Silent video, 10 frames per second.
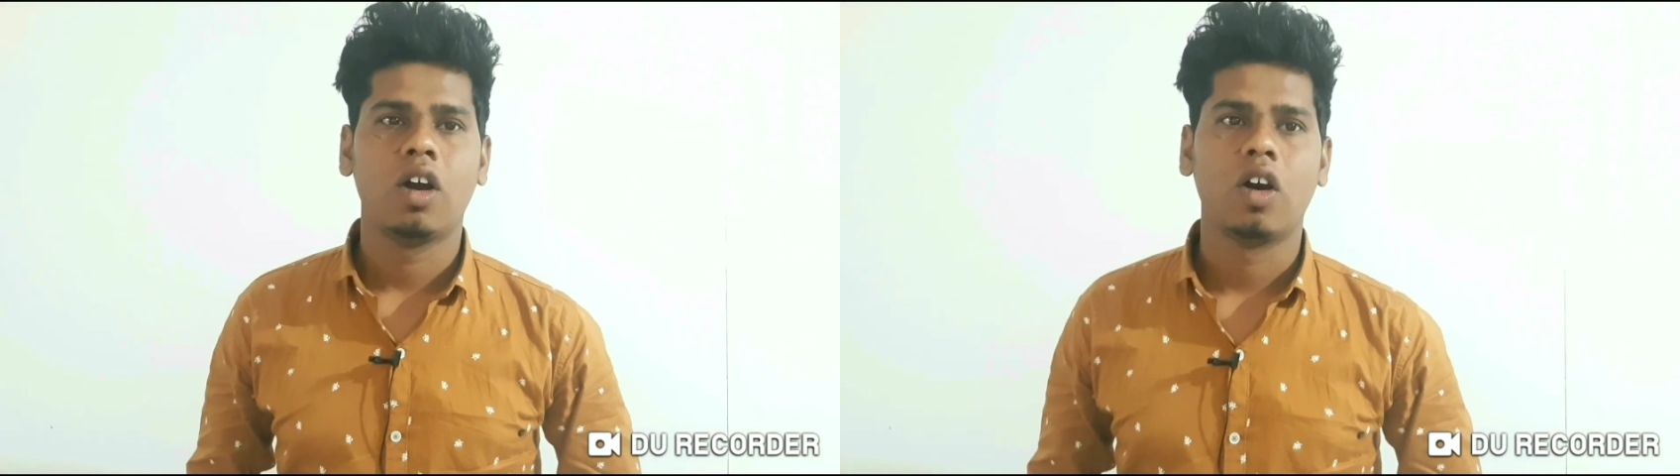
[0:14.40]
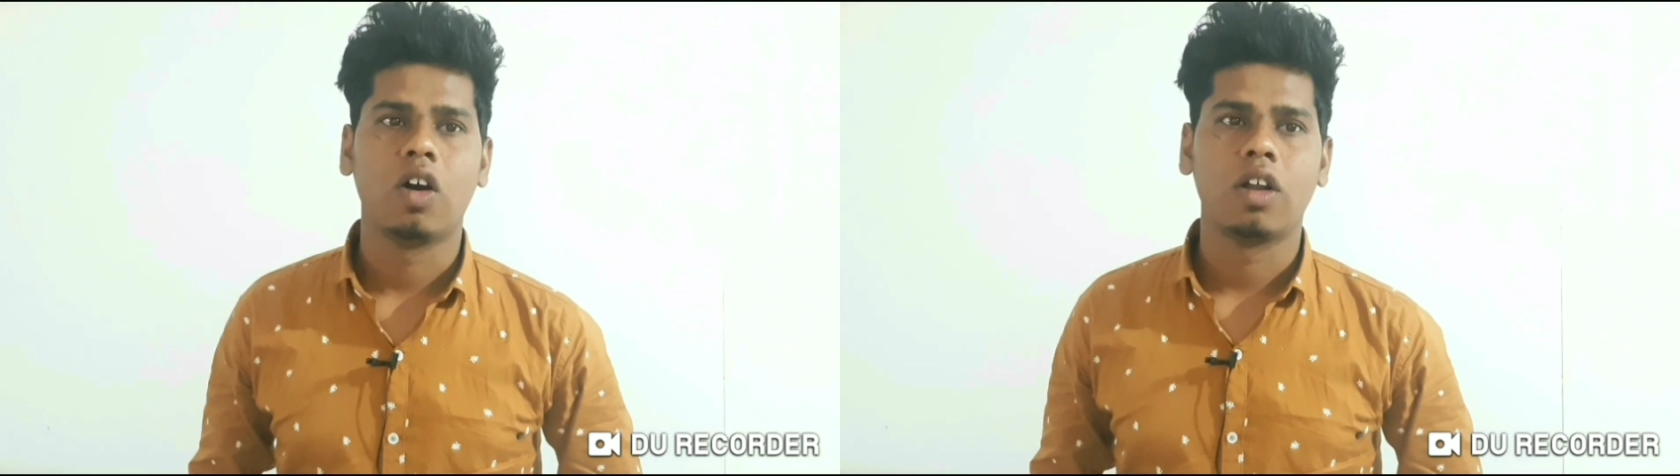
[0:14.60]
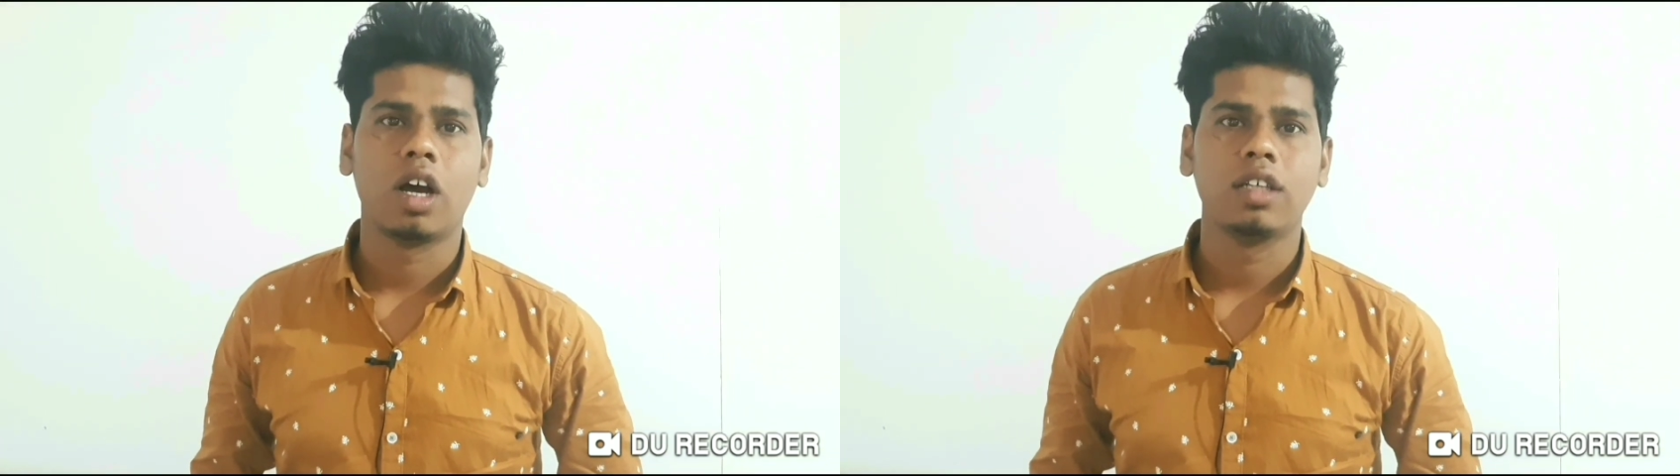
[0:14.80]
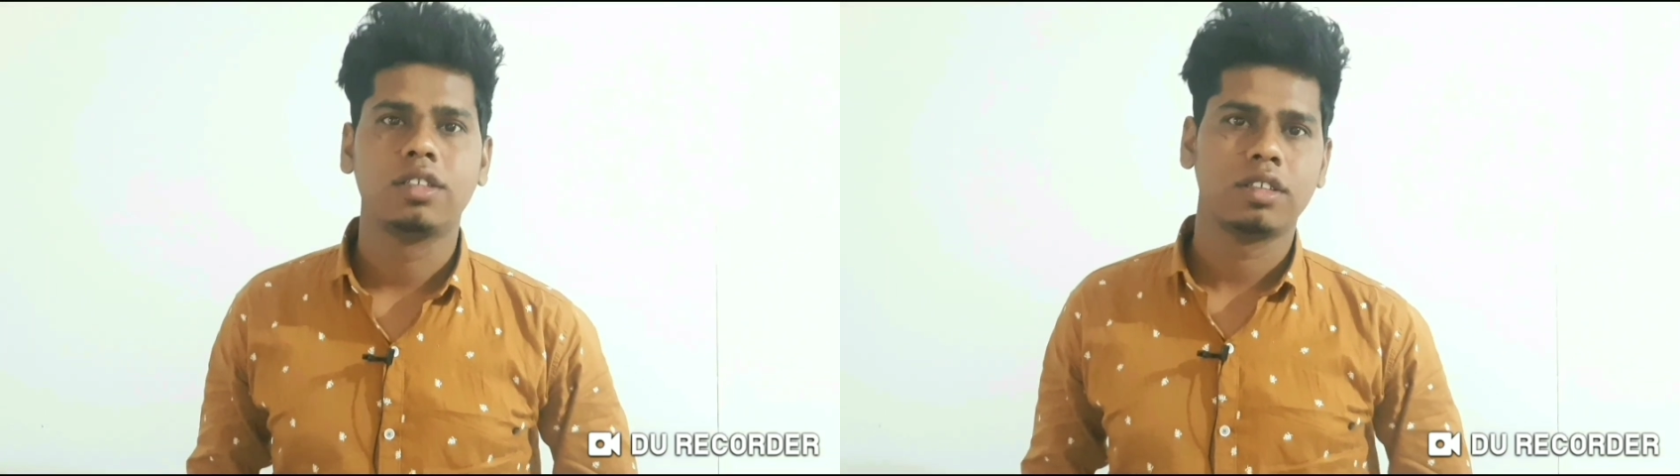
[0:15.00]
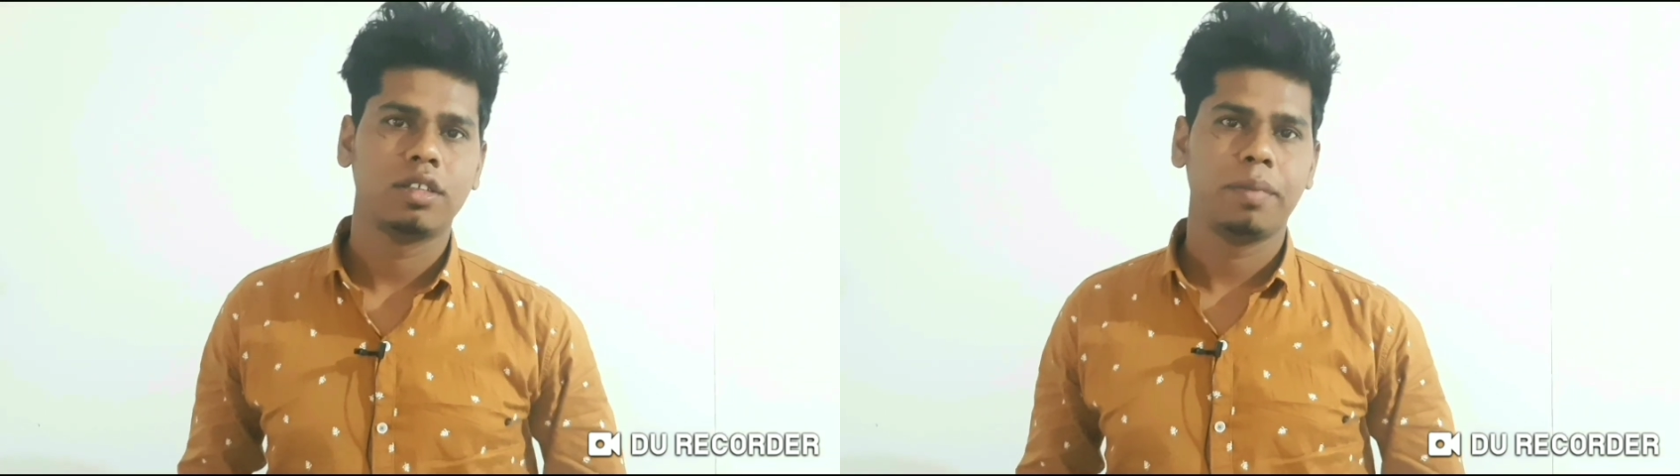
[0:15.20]
और
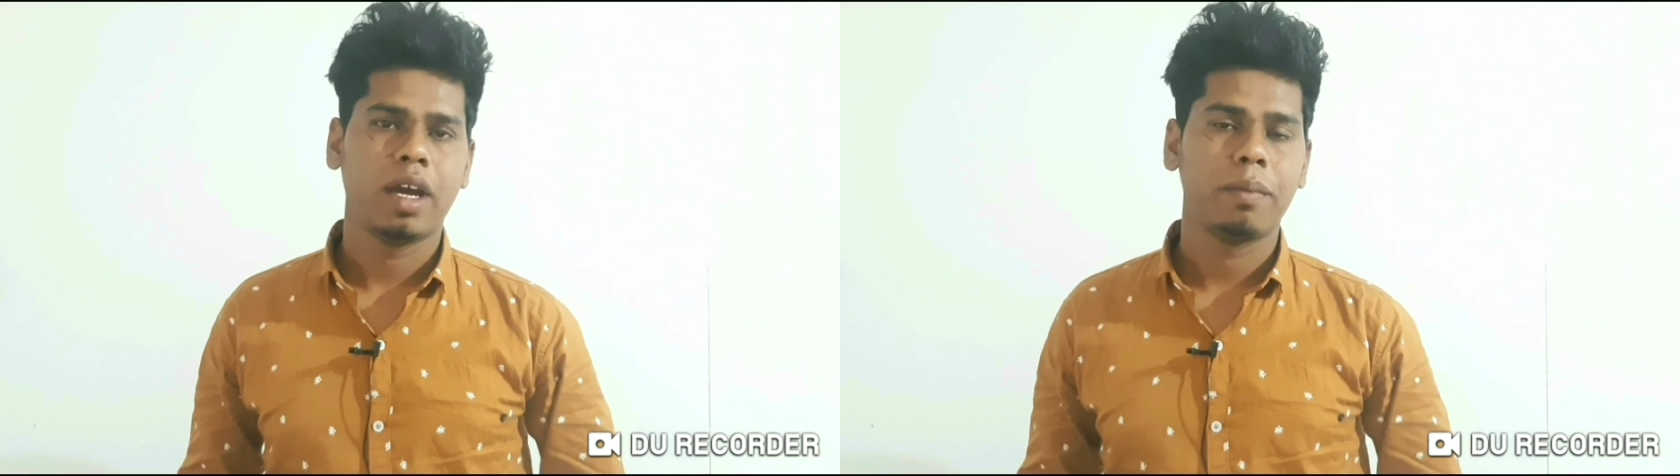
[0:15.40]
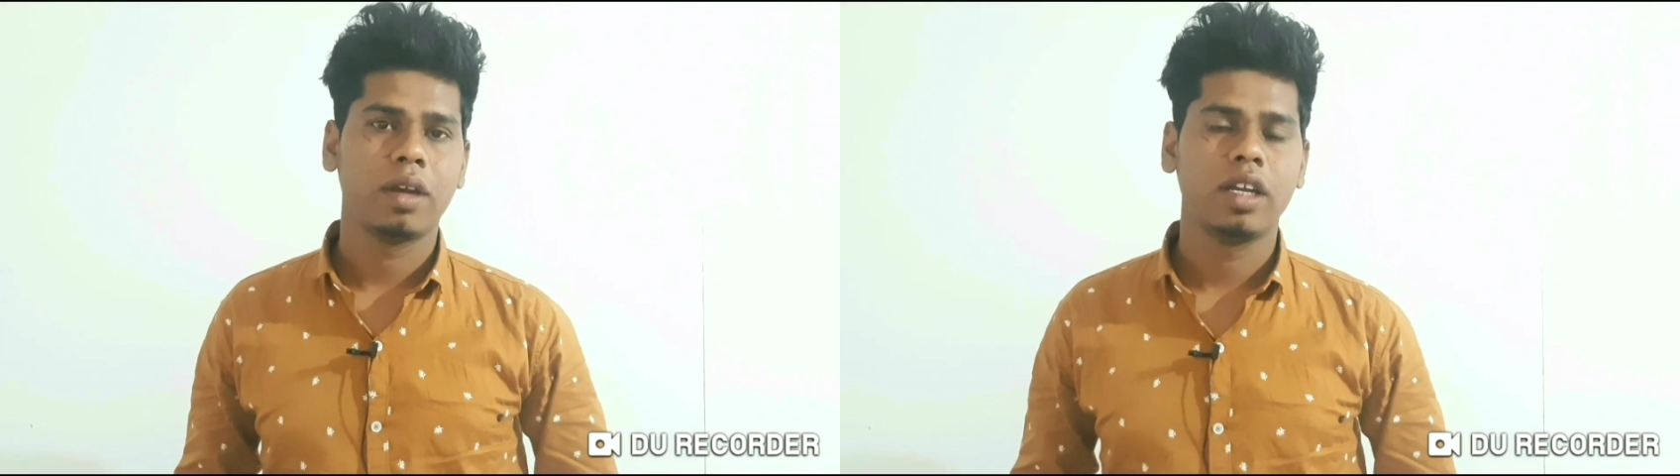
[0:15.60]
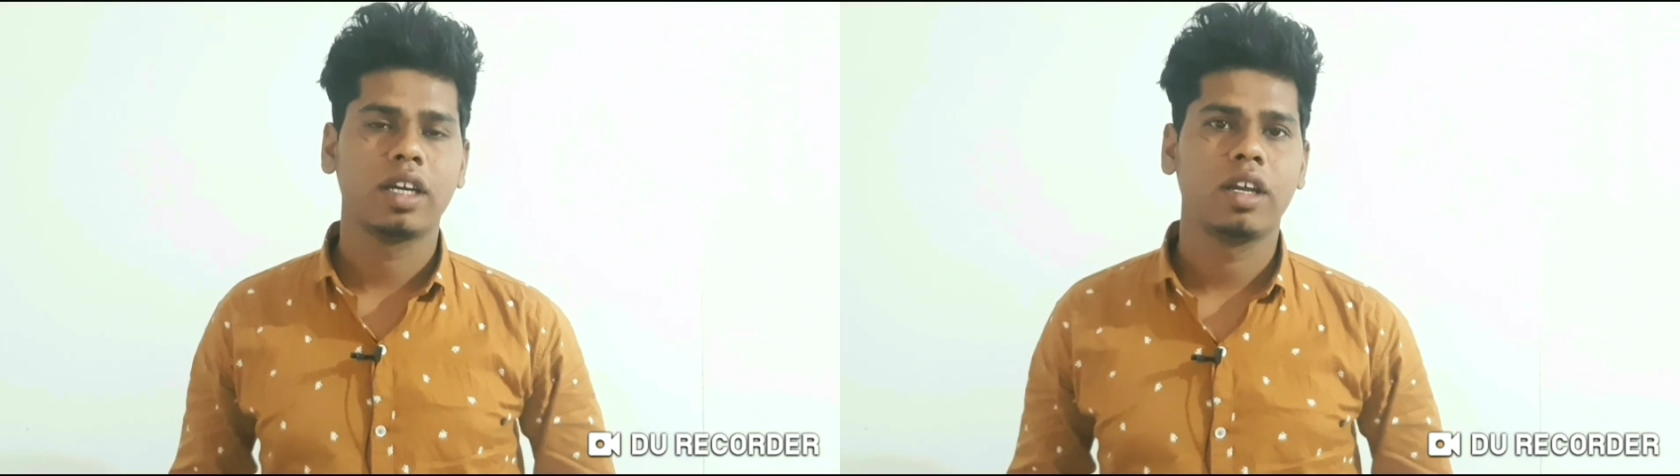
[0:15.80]
आज मैं आपके लिए